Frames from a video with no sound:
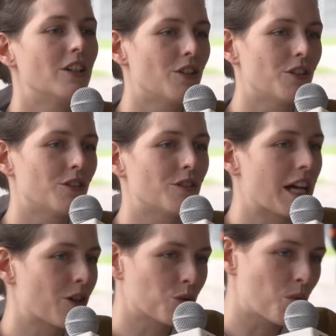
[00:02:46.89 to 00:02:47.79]

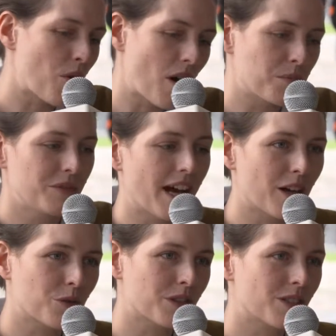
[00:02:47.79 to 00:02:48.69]
euh, quand on prend un peu des
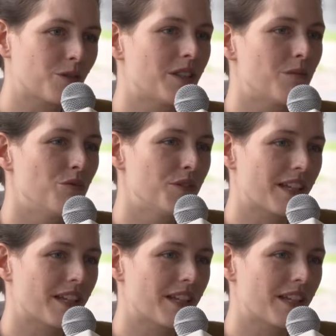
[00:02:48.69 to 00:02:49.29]
raccourcis au début,